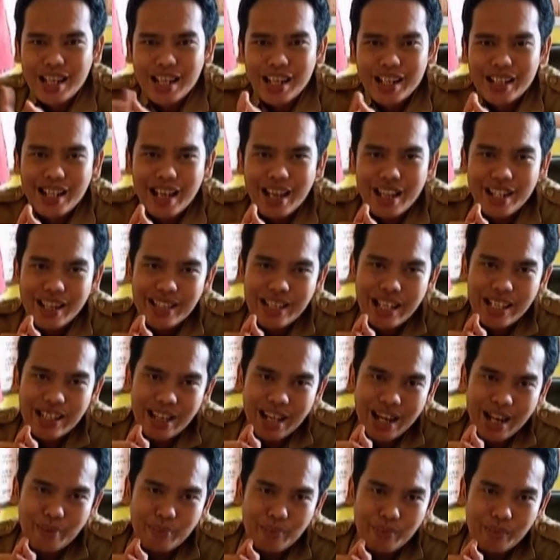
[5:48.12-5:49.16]
Dari
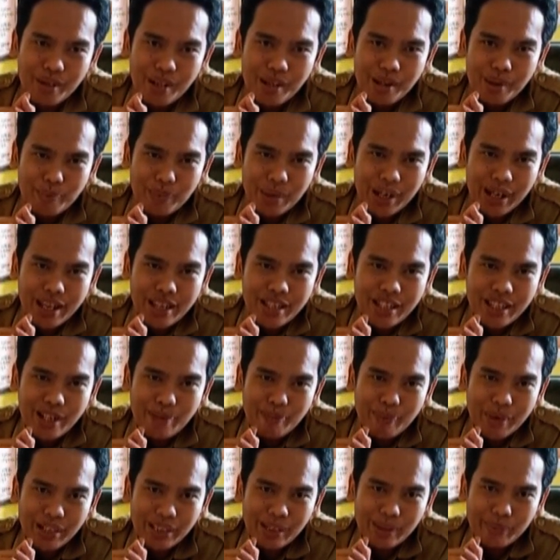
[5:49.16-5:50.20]
jajaran pengisi
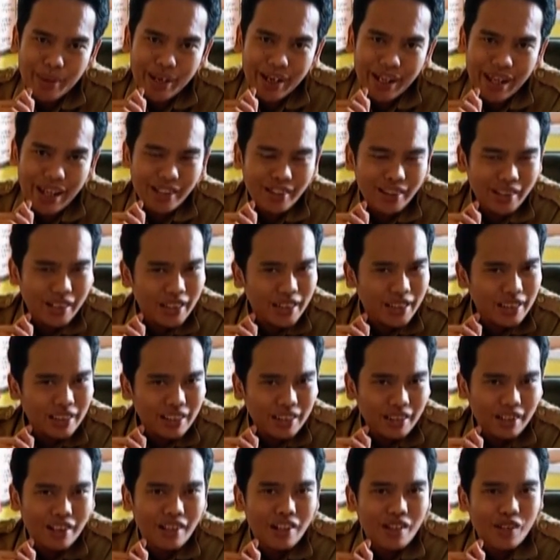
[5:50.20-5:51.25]
Departemen Acting,
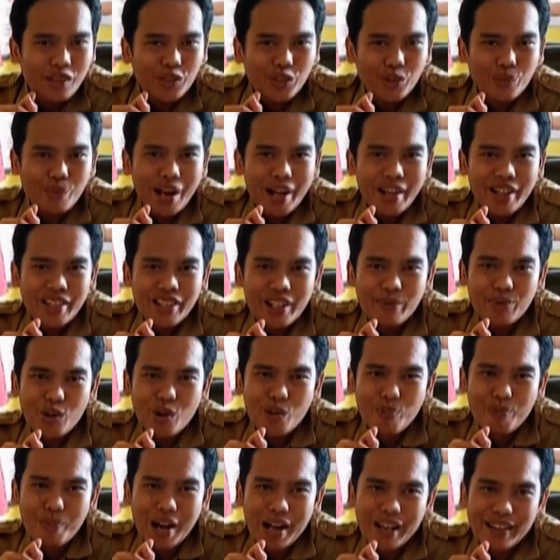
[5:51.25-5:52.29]
Rumah di Seribu
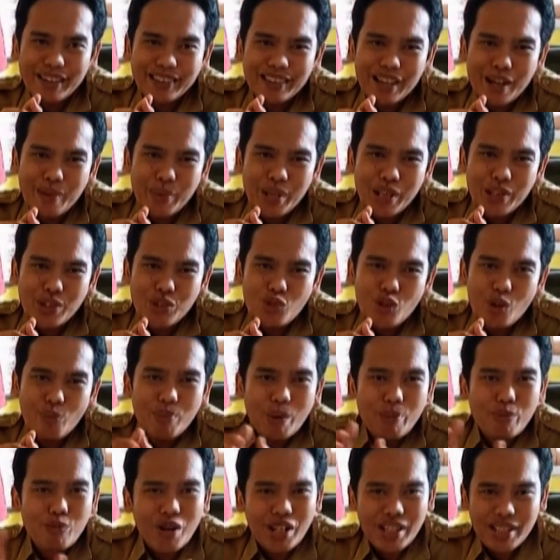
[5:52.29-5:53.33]
Ombak tampil
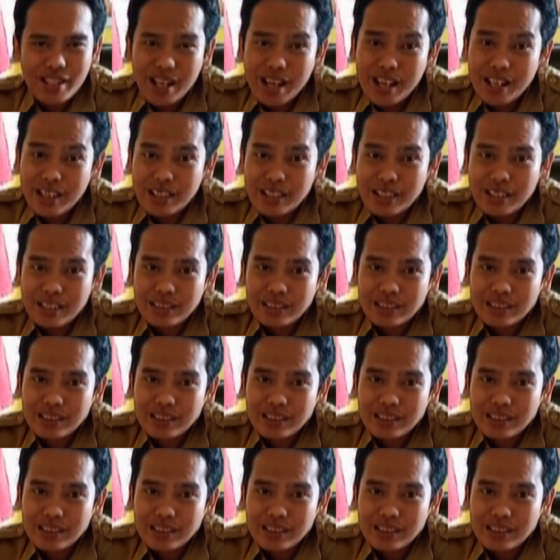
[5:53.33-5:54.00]
cukup memuaskan.